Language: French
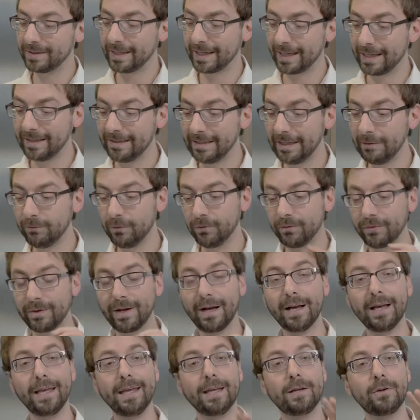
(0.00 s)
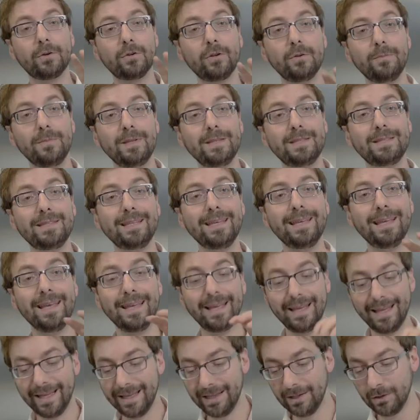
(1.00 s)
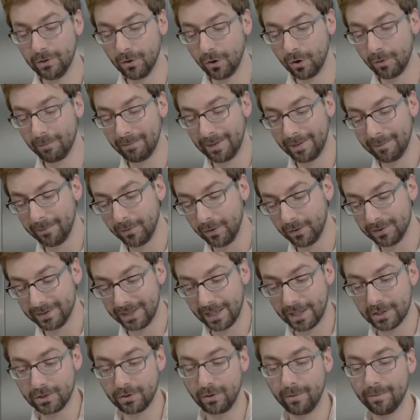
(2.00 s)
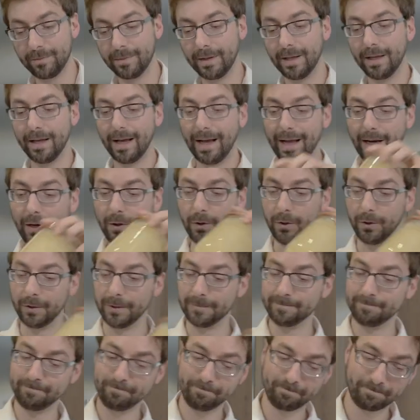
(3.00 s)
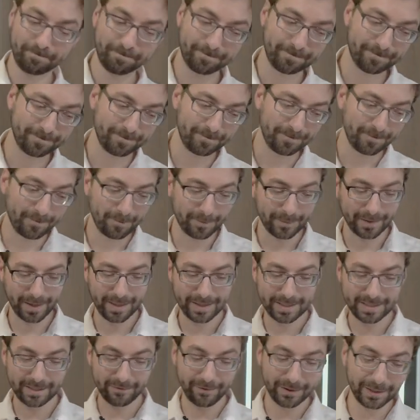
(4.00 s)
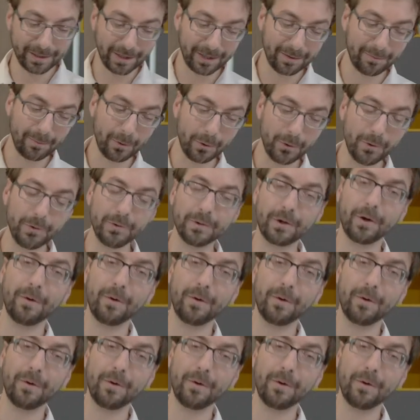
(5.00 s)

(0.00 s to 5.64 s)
stériliser vous fera économiser énormément d'argent. Alors, j'avais également eu une